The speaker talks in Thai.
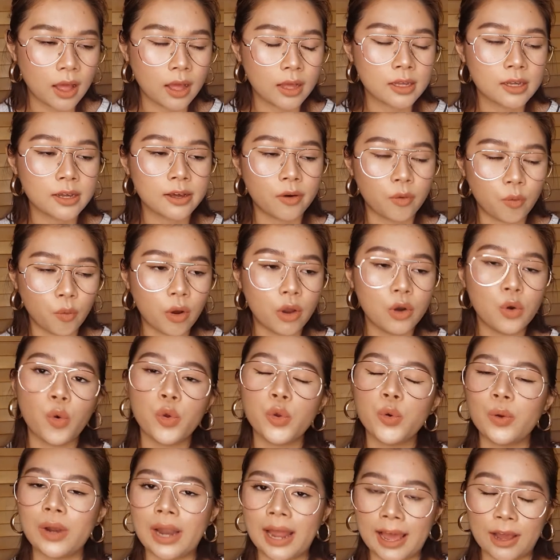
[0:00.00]
คืออุ๊กก็รู้อ
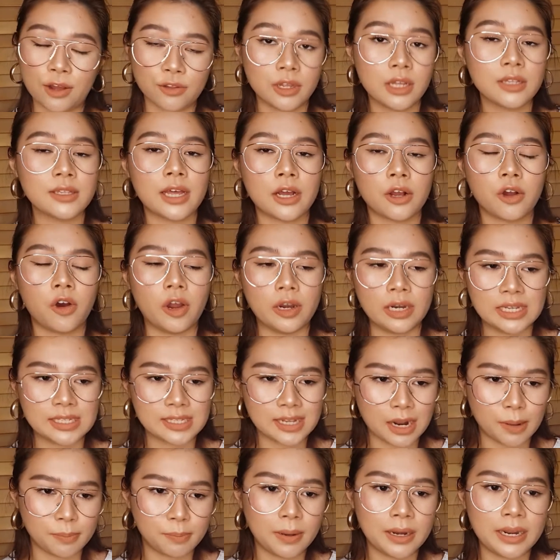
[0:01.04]
ยู่แล้วตั้งแต่ก่อนที่จะ
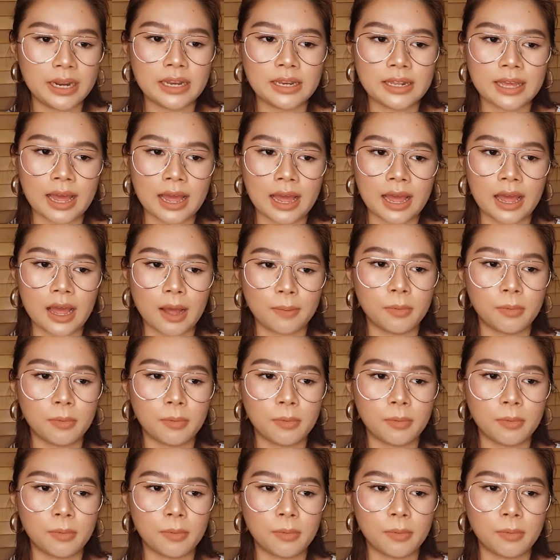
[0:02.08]
รับปริญญา